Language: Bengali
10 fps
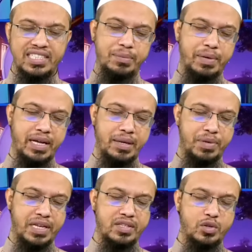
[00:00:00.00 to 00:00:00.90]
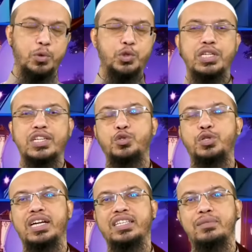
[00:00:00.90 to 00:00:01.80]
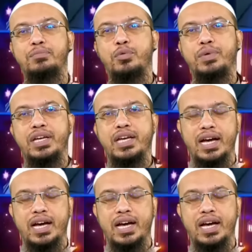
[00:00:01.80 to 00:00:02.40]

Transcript: জি ভাই প্রিন্স অবশ্যই এটা সুদের কাতারে পড়বে